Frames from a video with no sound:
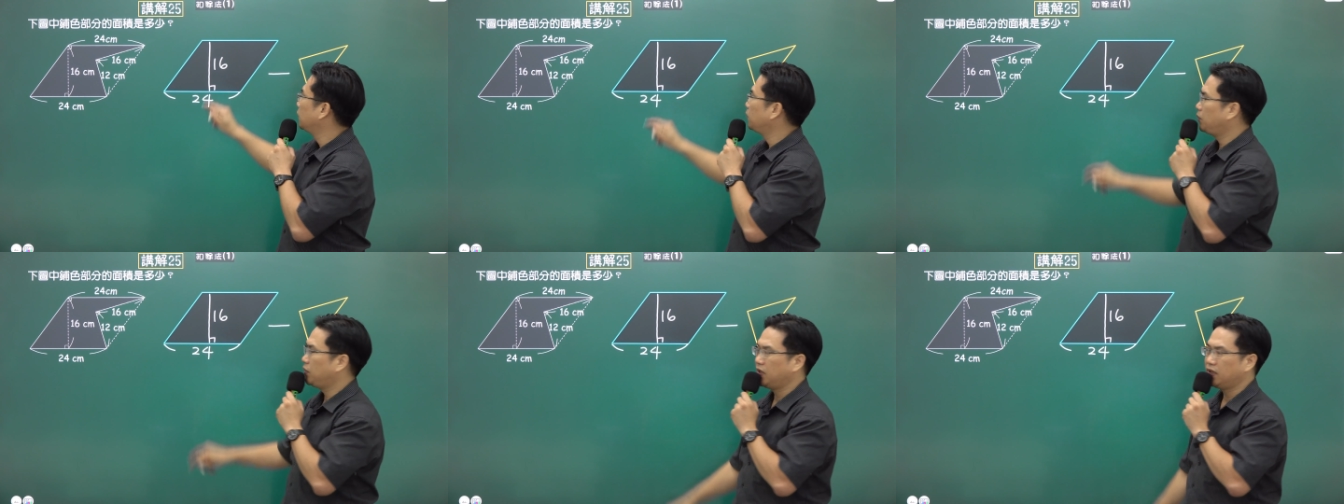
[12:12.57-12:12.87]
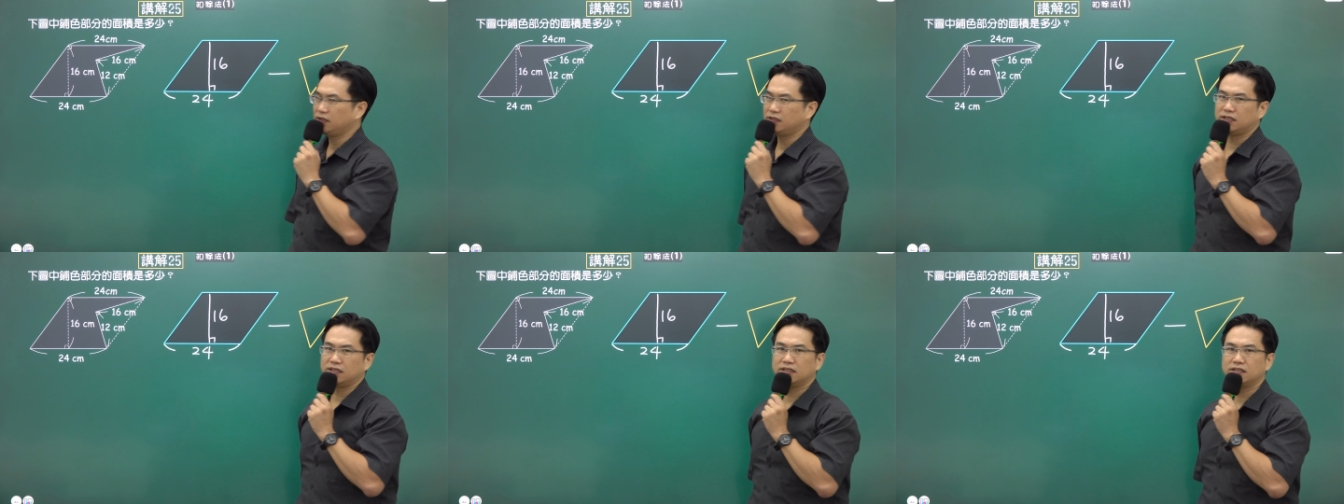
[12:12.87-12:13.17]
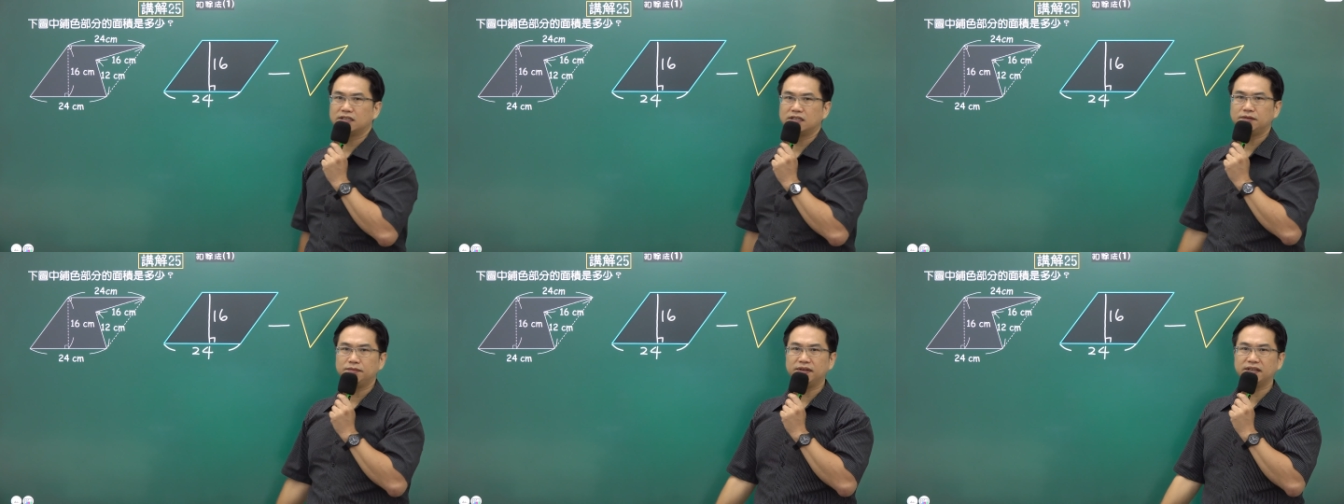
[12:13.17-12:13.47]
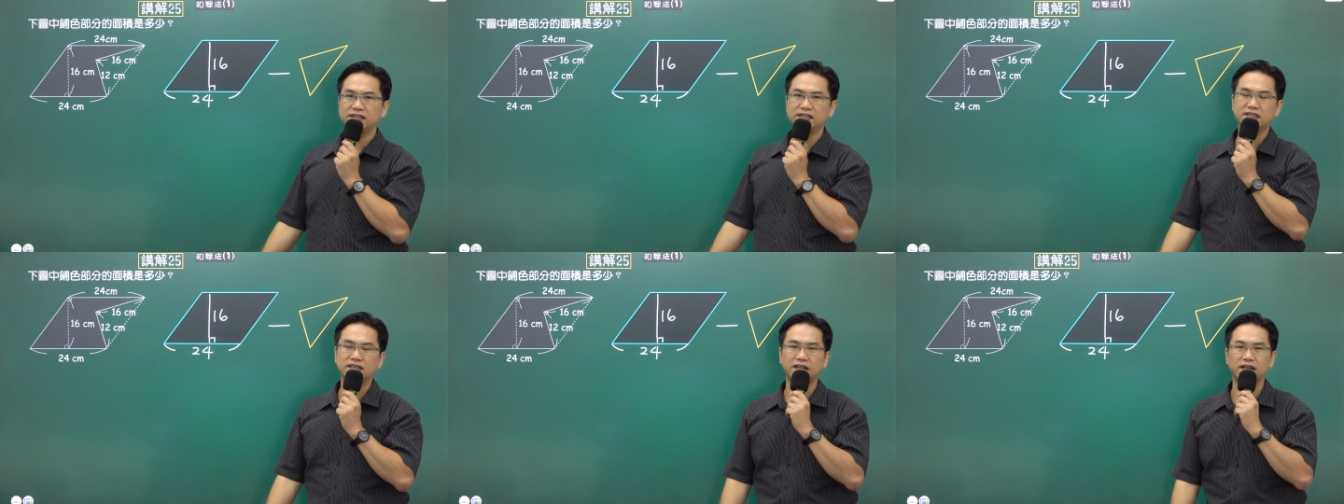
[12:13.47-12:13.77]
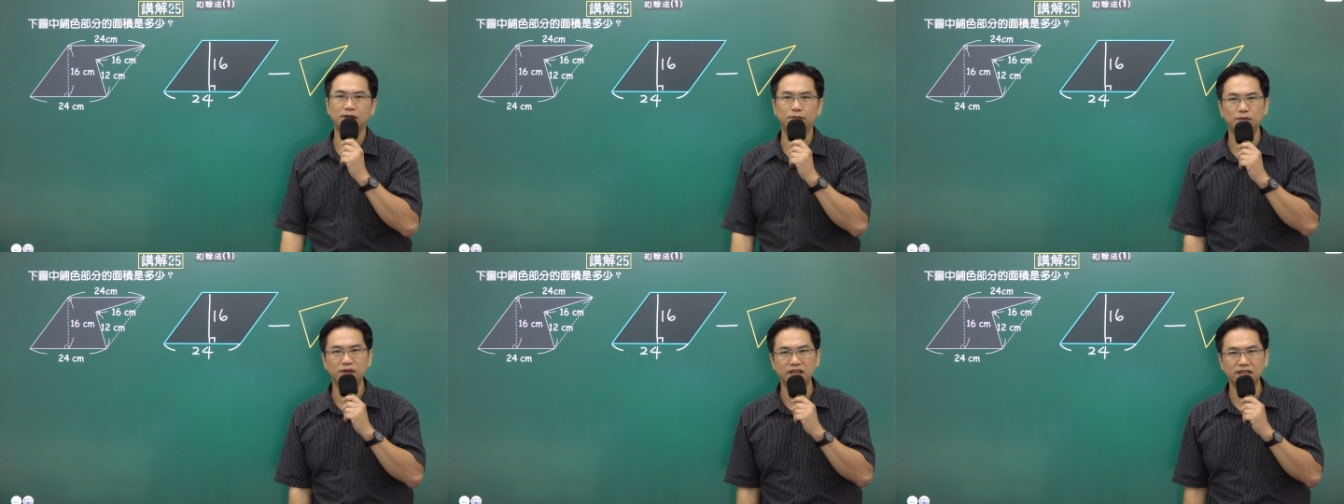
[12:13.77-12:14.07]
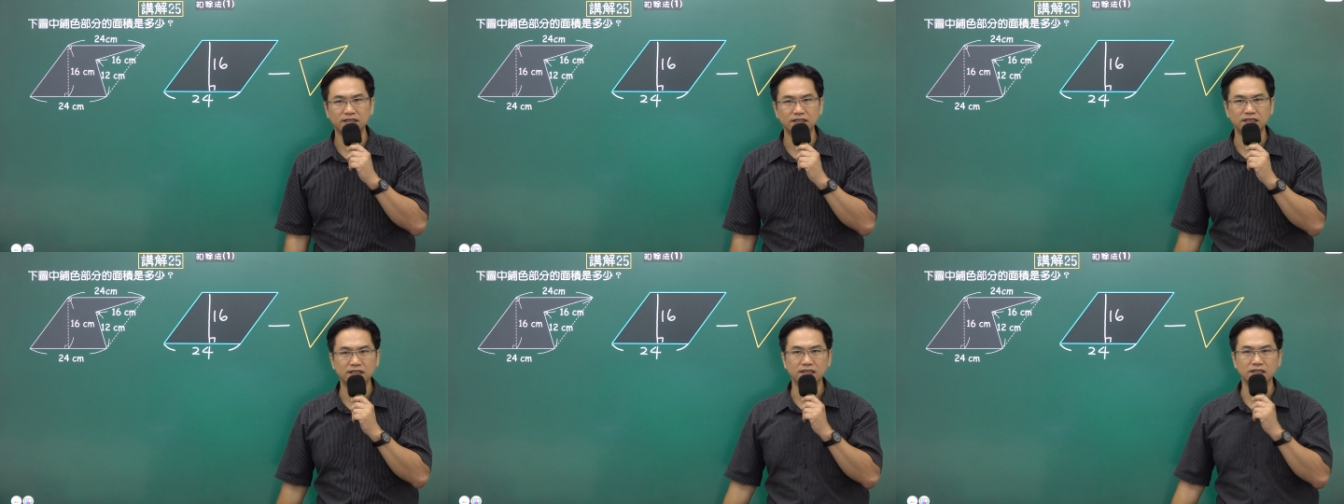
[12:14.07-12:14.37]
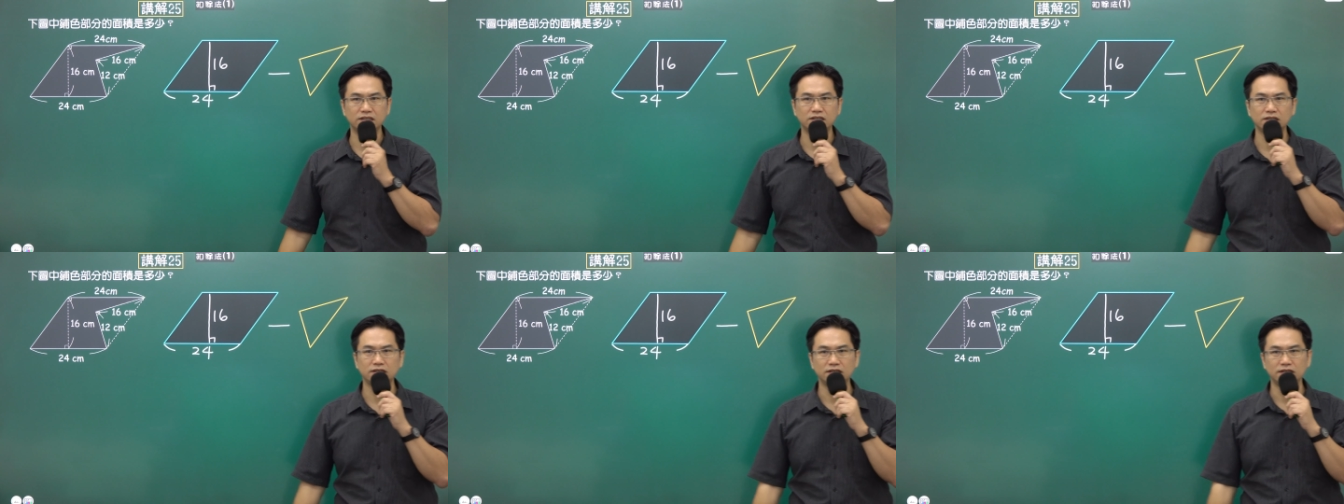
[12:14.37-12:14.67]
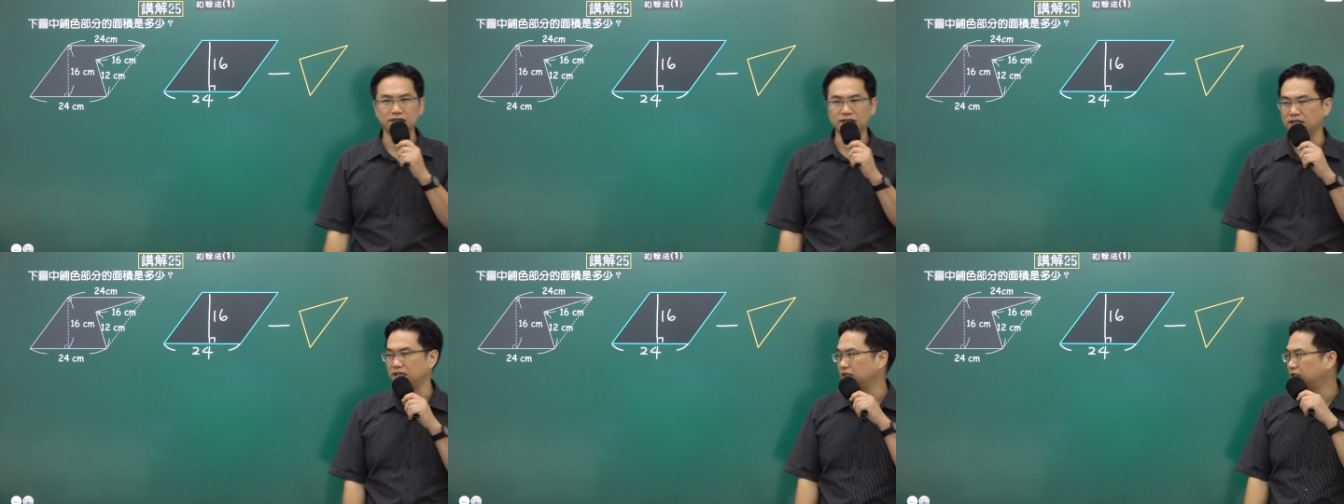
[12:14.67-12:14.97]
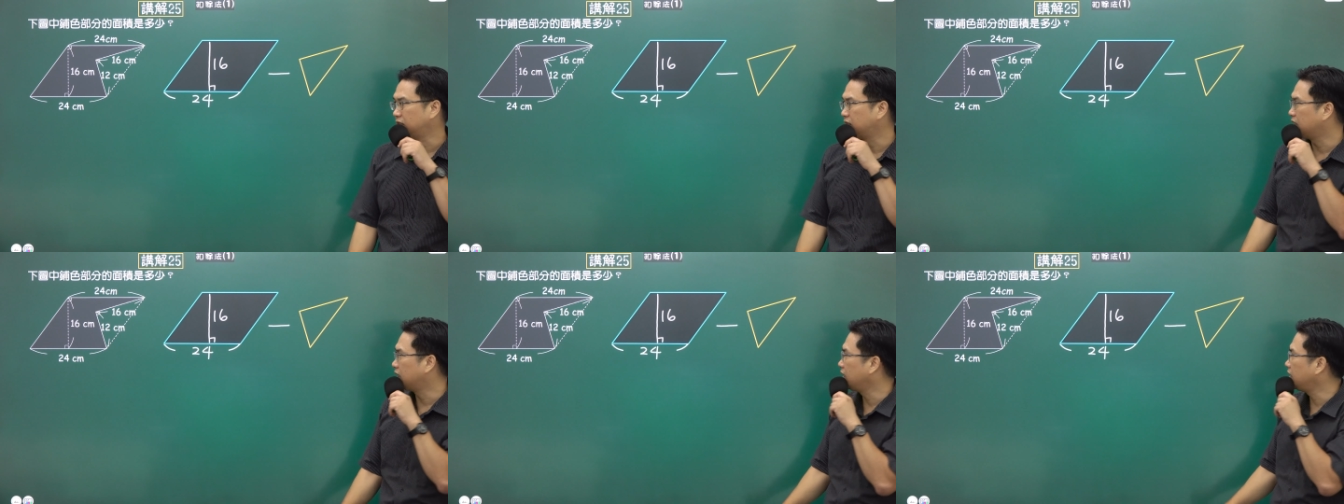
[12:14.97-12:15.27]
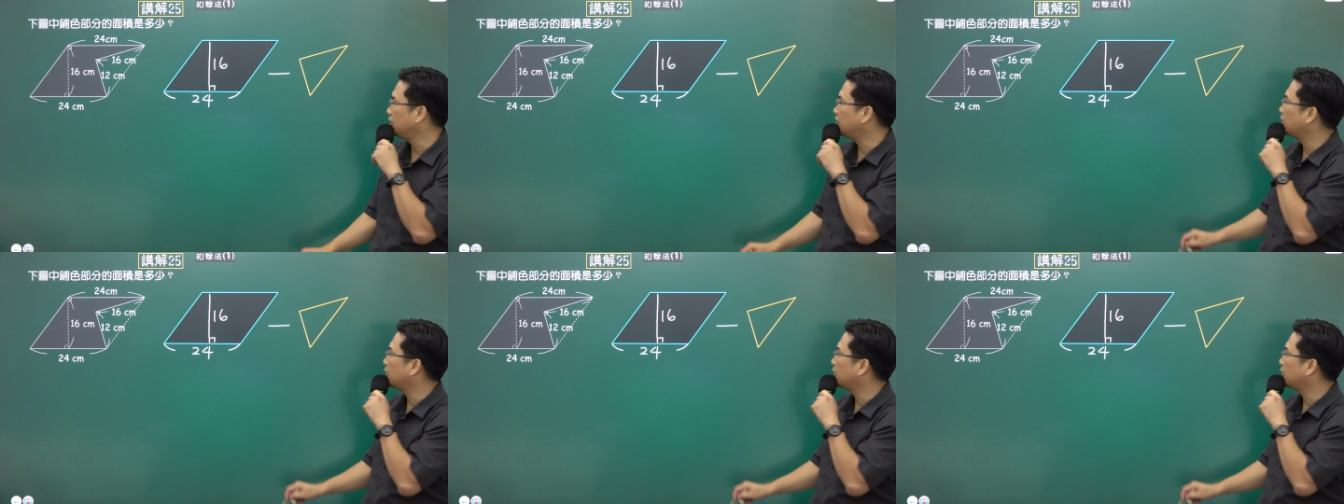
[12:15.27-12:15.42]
平行四边形的面积是底乘以